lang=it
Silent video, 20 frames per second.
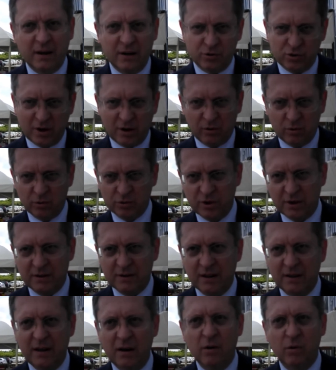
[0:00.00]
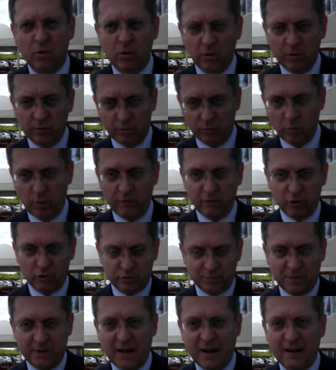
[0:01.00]
del centro cittadino con il nuovo
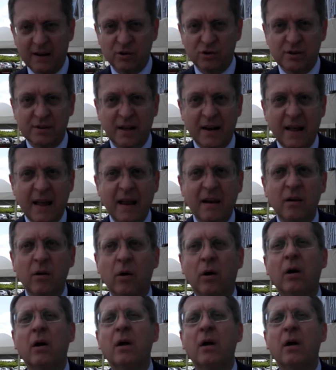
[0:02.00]
ospedale di Cisanello